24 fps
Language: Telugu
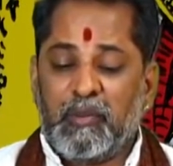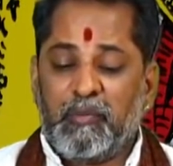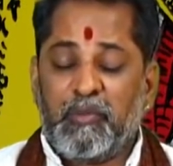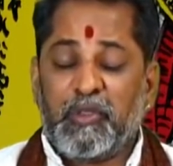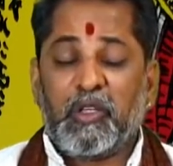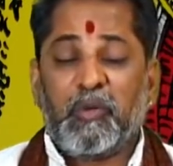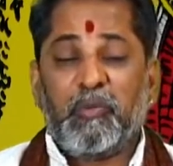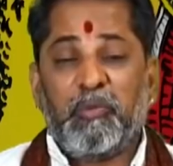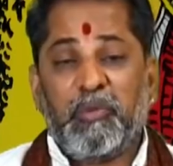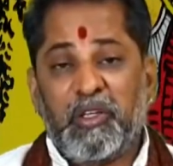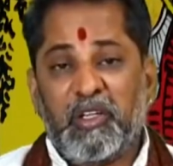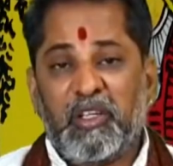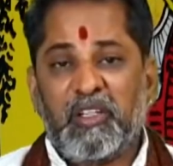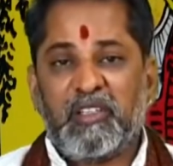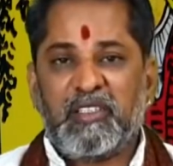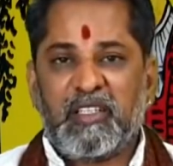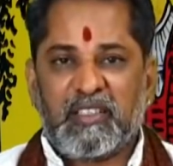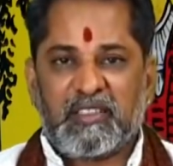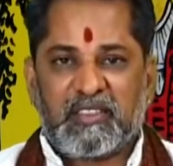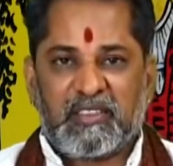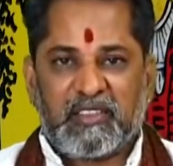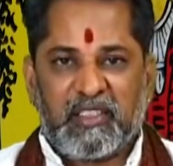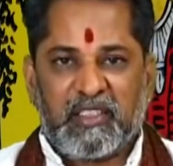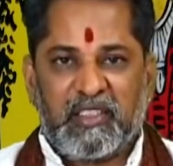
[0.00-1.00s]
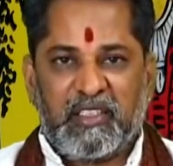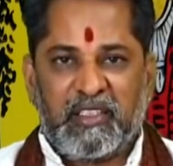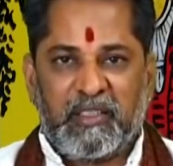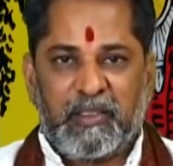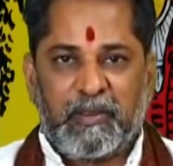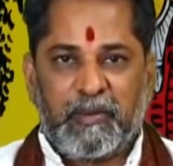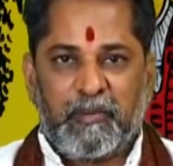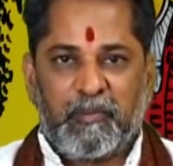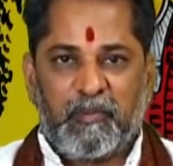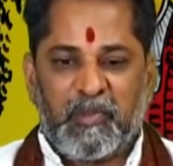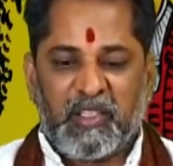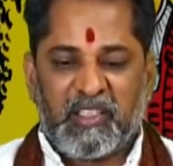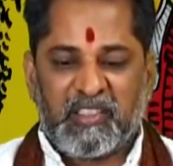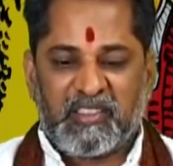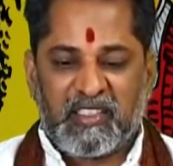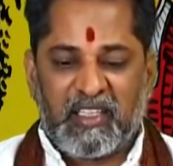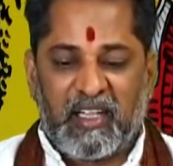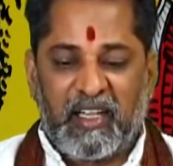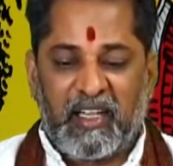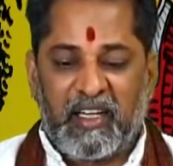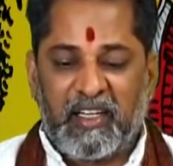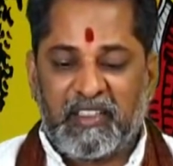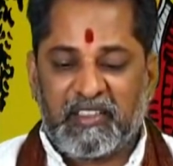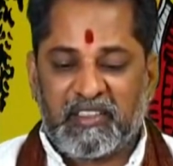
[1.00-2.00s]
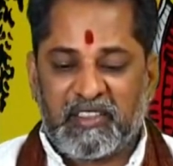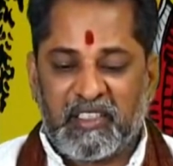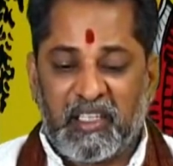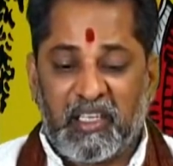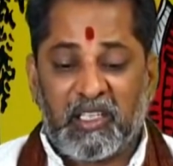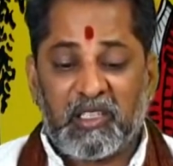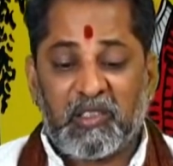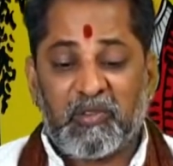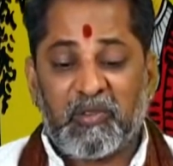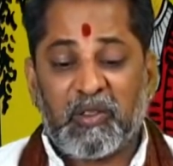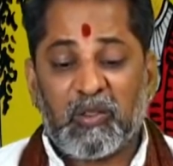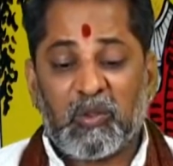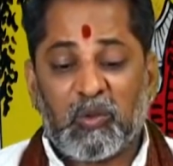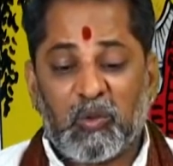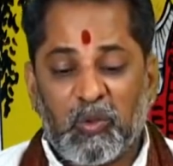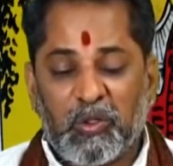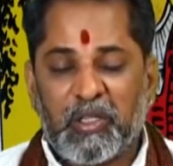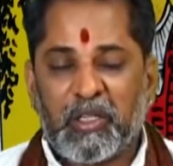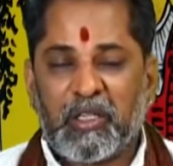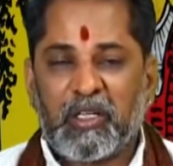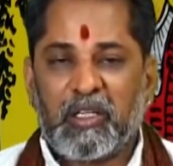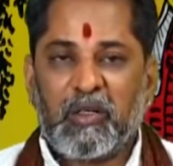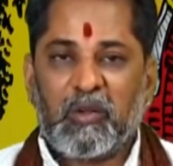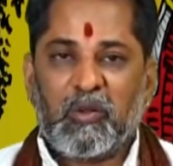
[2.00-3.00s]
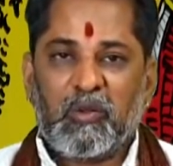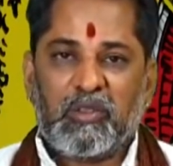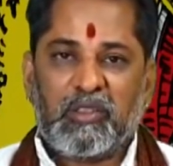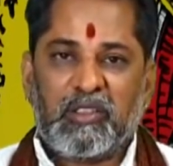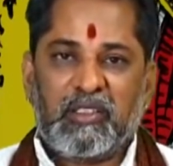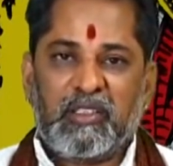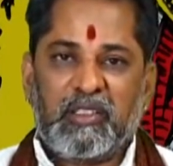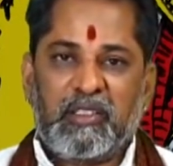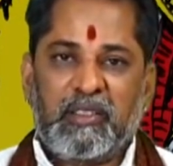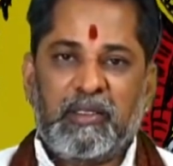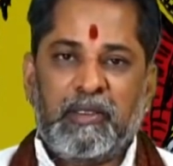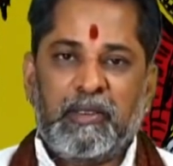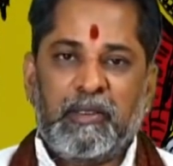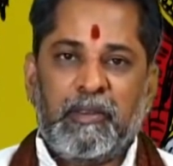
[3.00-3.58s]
మీకు మేలు చేస్తాయి మీకు సహాయం చేయని ఎదురువాళ్ళు కోరిక కలుగుతుంది